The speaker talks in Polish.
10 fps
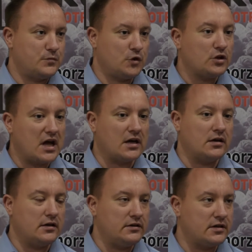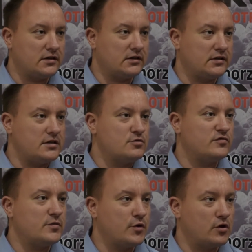No tak, e, internety jeńców
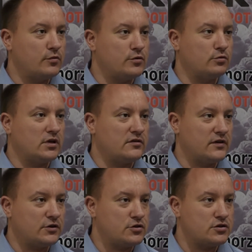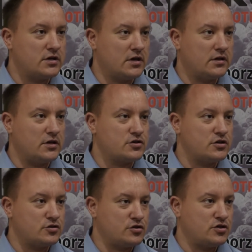nie biorą i tutaj faktycznie, jeżeli
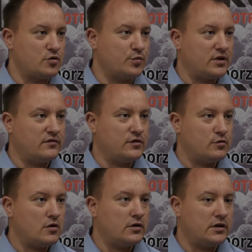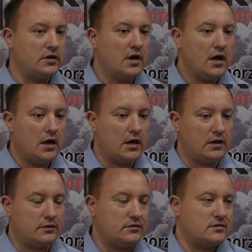coś się pojawiło i,
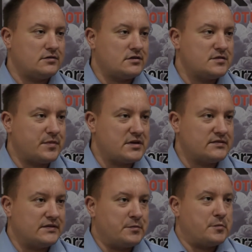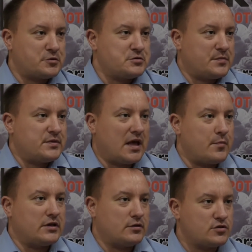e, no, drodzy Państwo, ja po prostu zapytałem
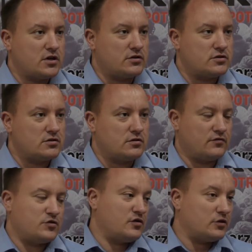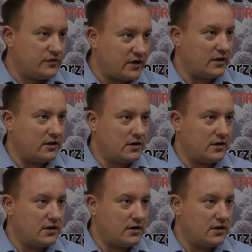o jedną rzecz, a właściwie o dwie.